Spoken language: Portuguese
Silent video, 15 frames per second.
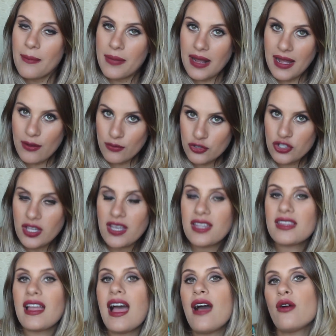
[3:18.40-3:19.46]
pra onde tem
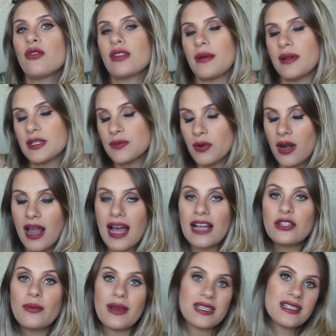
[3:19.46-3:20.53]
que estar, tá, ou tá mais pro
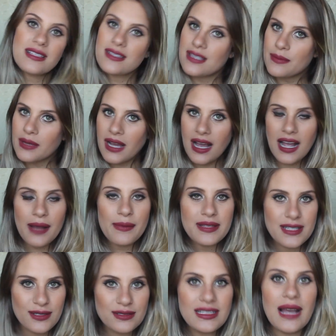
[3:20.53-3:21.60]
lado, mas em cima a
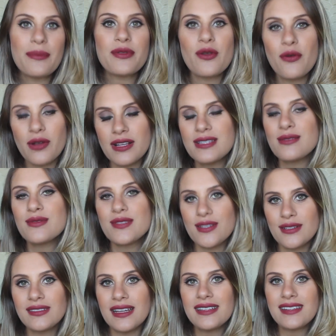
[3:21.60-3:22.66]
cabeça não tá, porque o
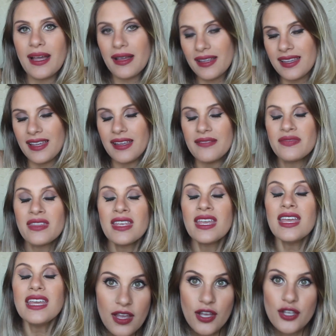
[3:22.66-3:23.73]
coraçãozinho, né, tá aqui.
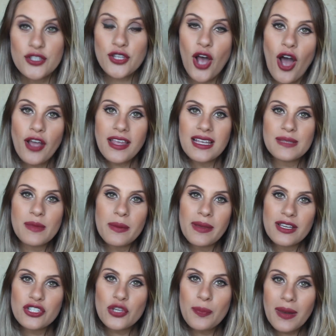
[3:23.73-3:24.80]
Só que as
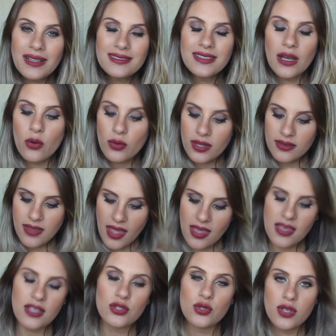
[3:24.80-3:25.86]
mamães de plantão que
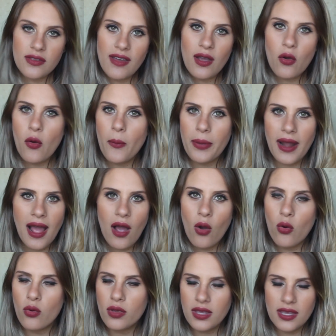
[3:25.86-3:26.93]
tem isso, que vai
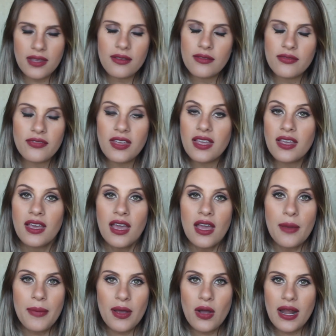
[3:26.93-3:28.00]
comprar ou que, enfim,
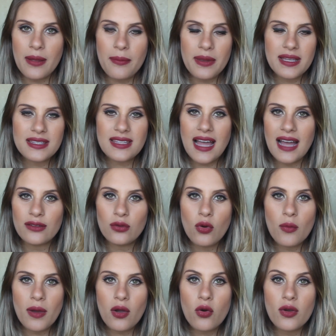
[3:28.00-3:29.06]
pegaram emprestado
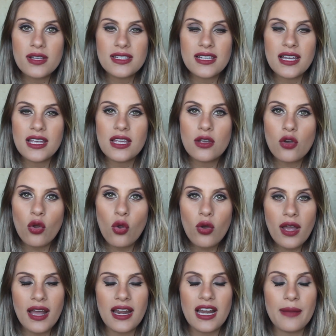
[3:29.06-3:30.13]
alguma coisa e
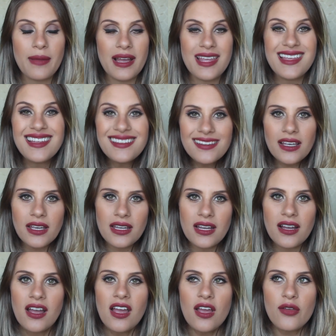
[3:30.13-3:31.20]
colocarem na barriga
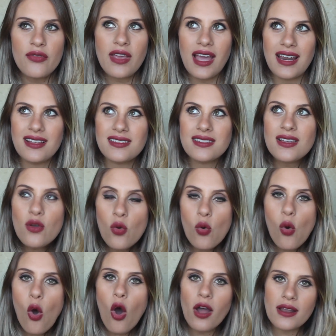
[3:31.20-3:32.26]
inteira, ficarem
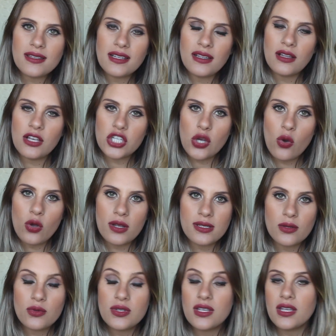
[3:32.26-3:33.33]
5 horas tentando achar o
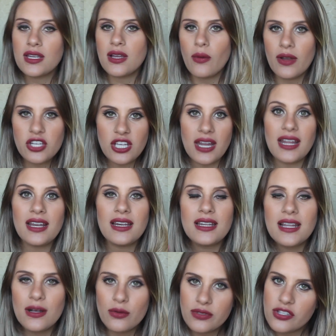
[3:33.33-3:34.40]
coraçãozinho e não acharem,
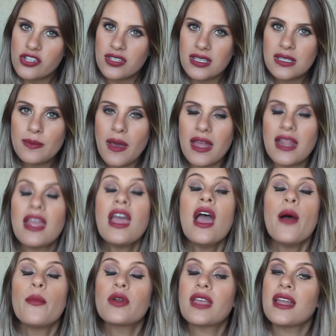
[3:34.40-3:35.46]
não se desesperem.
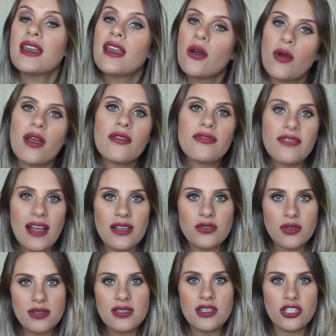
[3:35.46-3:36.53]
Porque não é
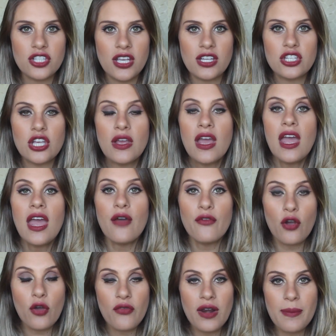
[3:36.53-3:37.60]
fácil assim, gente.
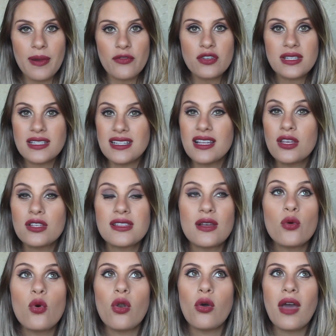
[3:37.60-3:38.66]
Foi o que eu falei pra vocês, tem que
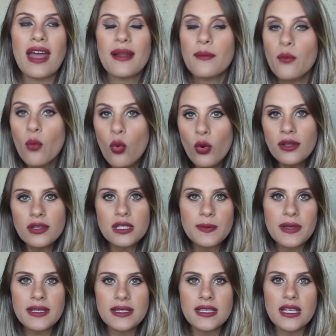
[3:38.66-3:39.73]
ser um lugar muito
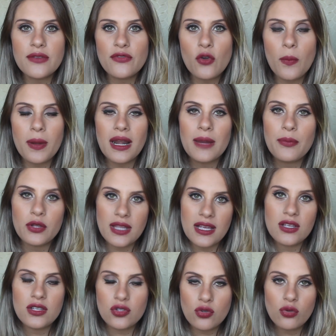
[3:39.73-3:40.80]
específico para ele
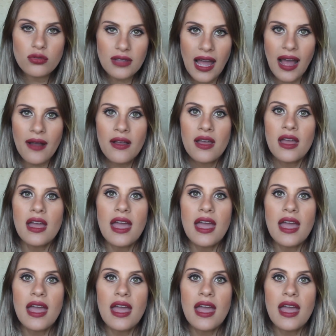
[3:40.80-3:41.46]
poder escutar.